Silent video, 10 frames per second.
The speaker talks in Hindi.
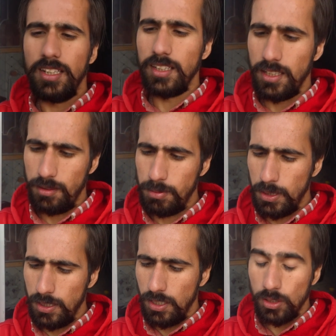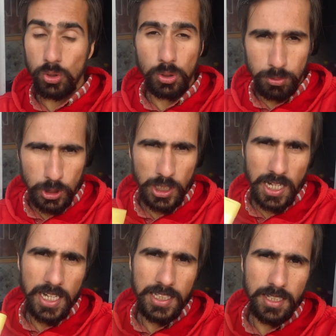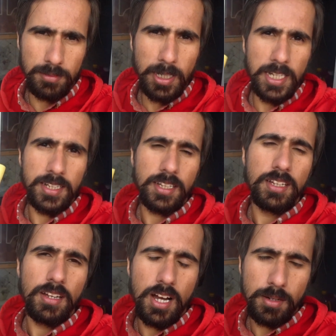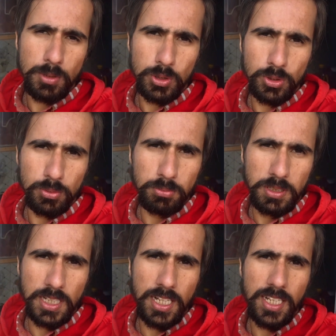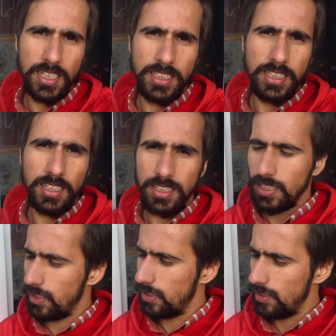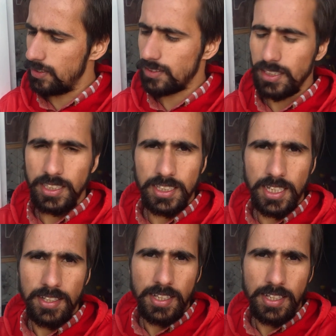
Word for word: ये अभी थोड़ी बहुत लगा ली है मैंने आप लोगों को दिखाने के लिए ये इसलिए है